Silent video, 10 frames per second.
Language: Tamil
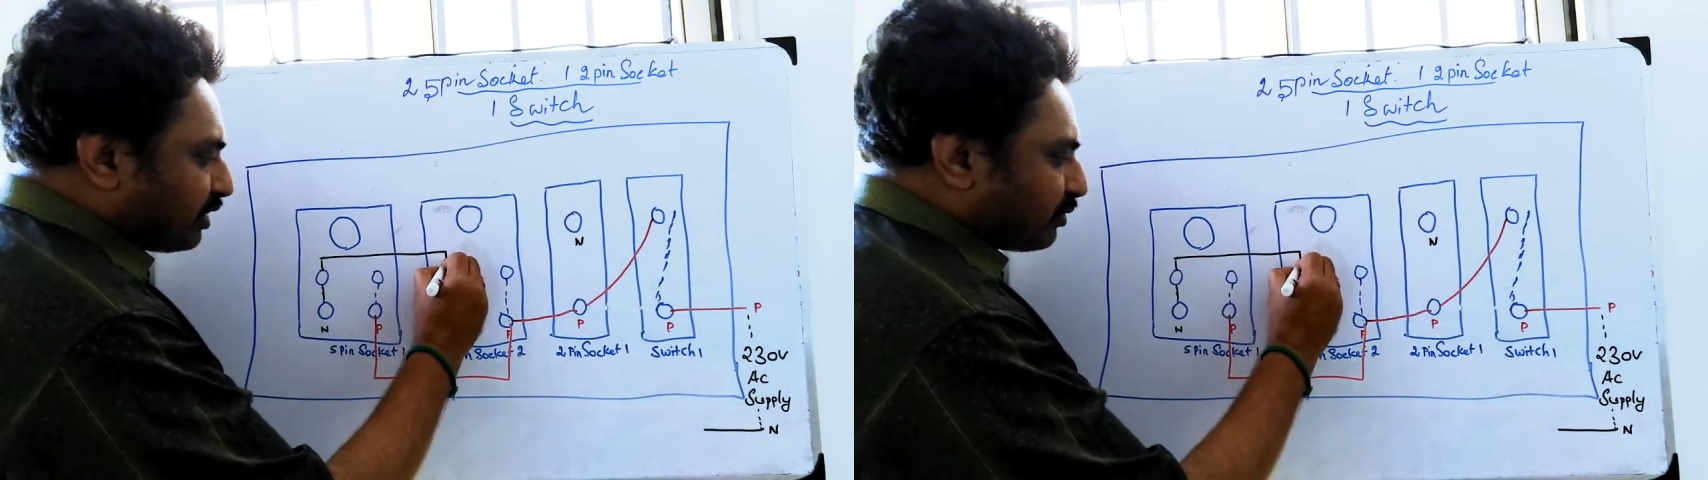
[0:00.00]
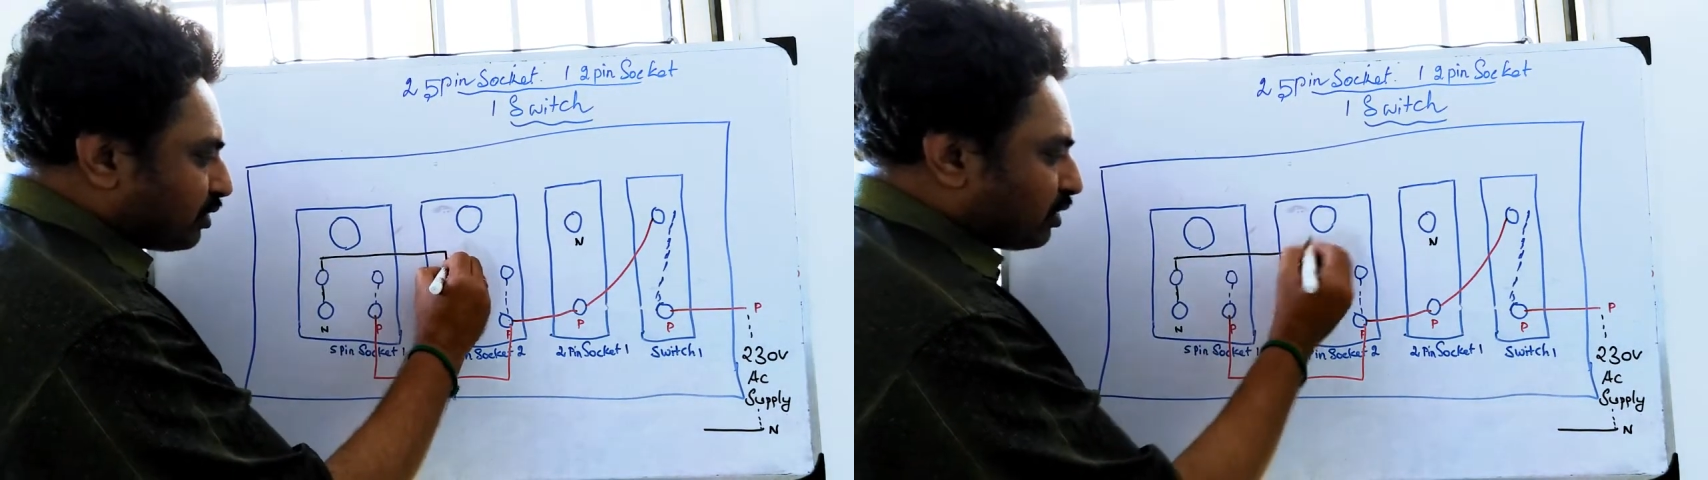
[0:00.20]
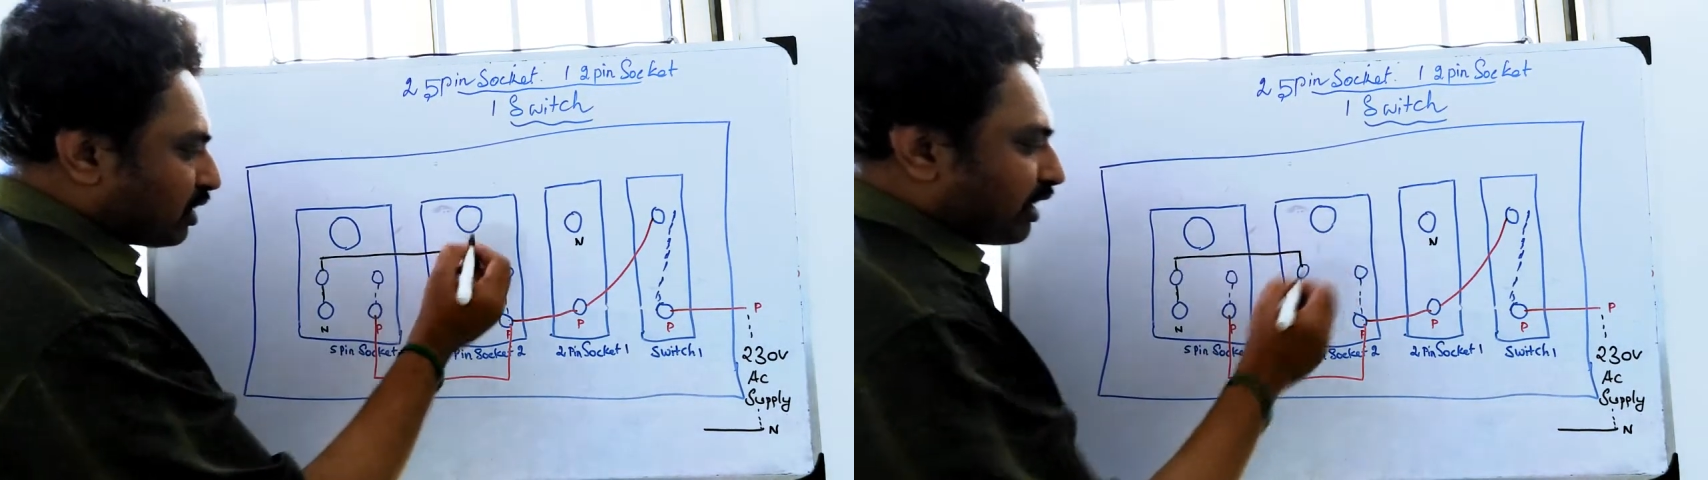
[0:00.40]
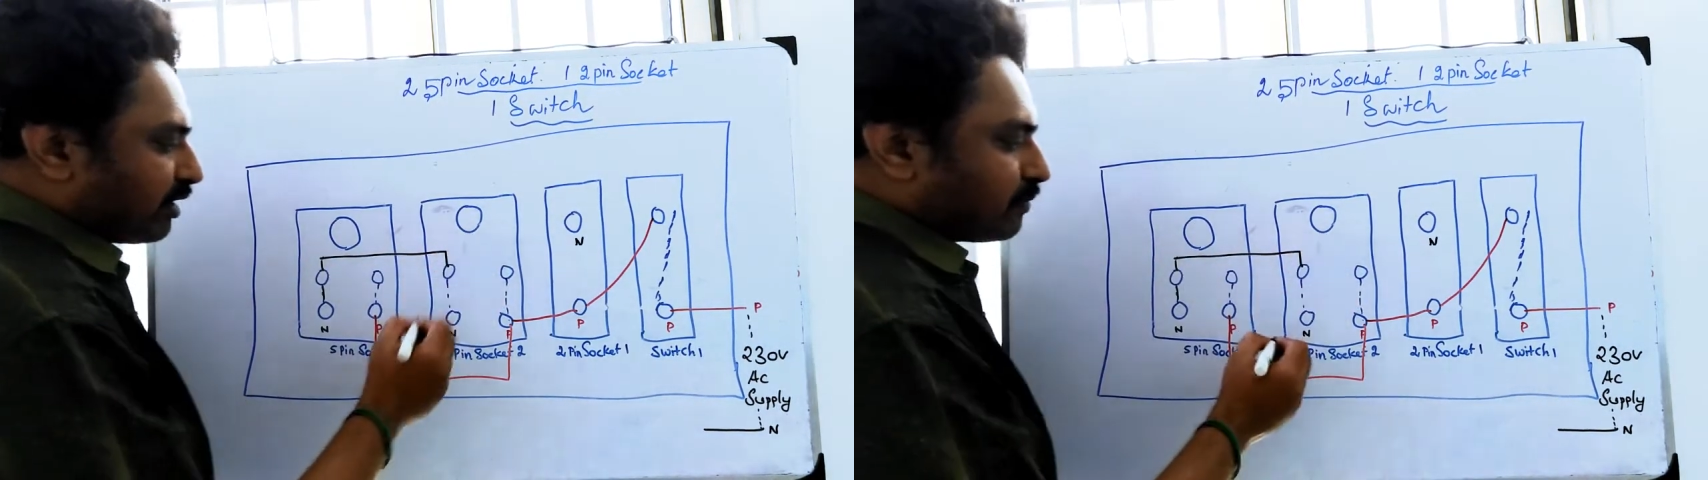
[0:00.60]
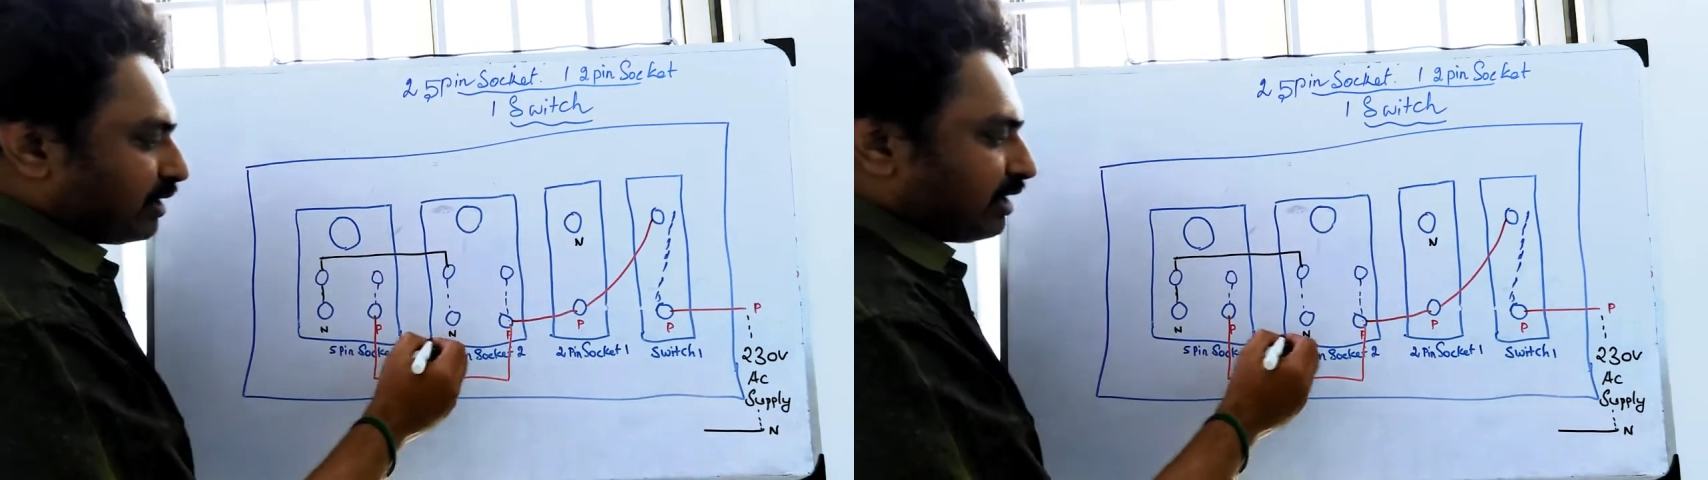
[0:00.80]
நியூட்ரலோட
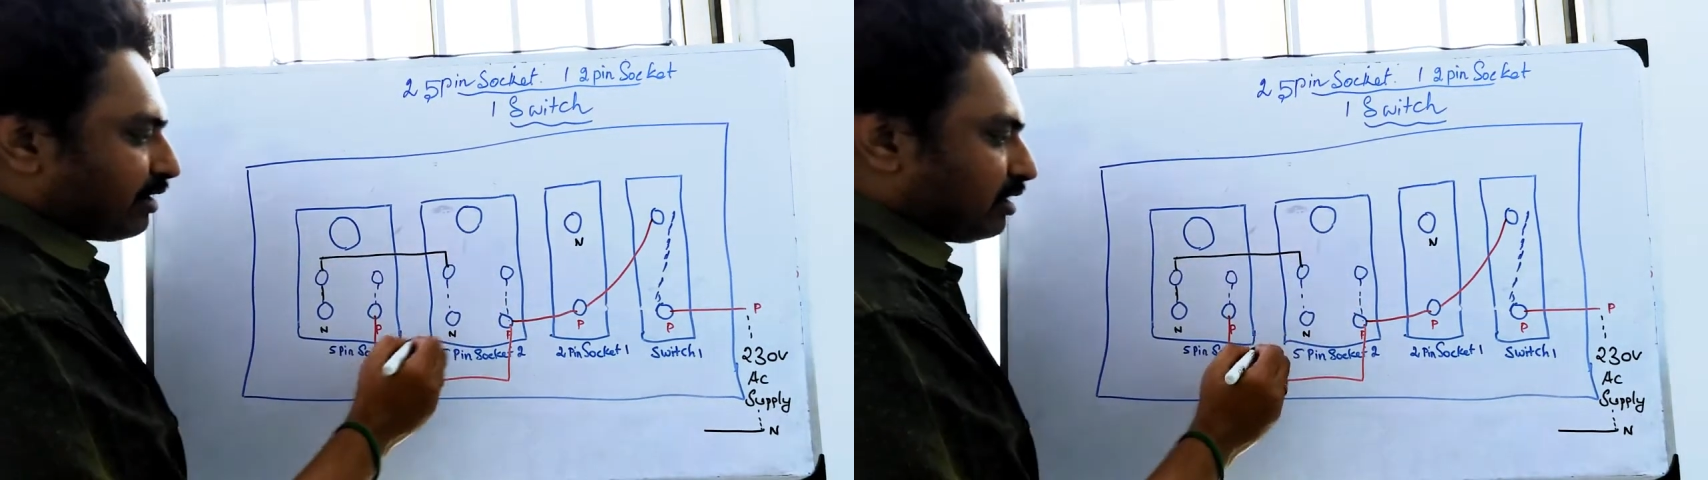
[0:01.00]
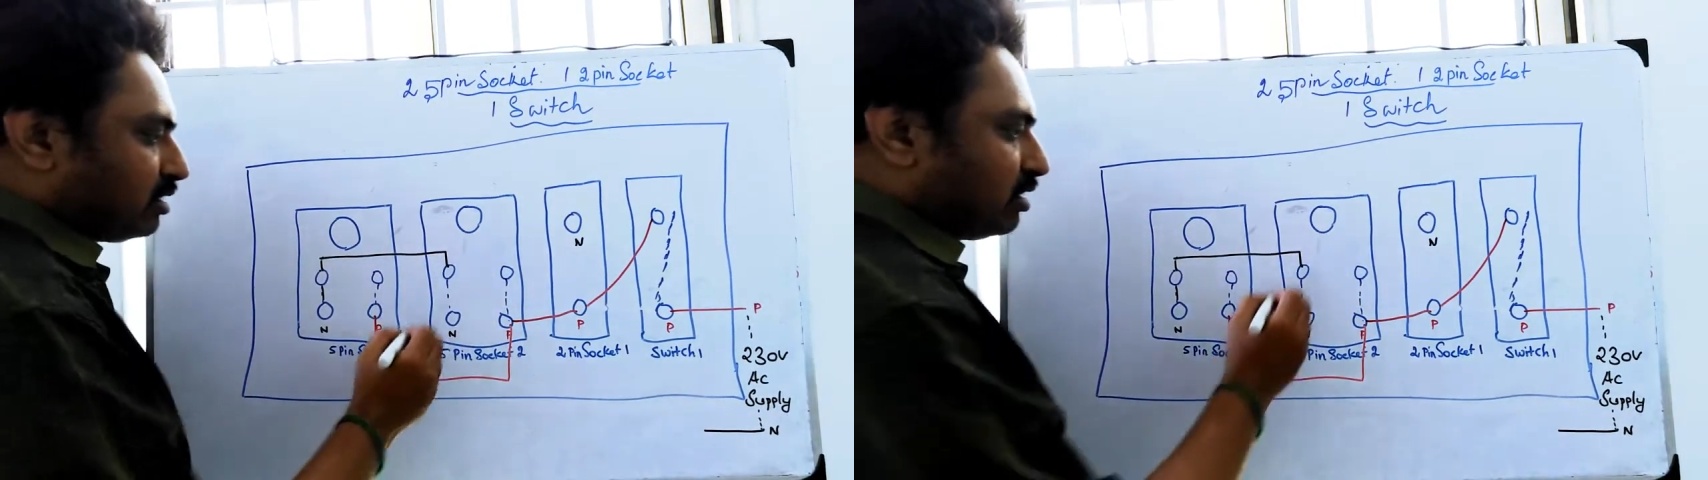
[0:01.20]
கனெக்ட் பண்ணிடுறேன்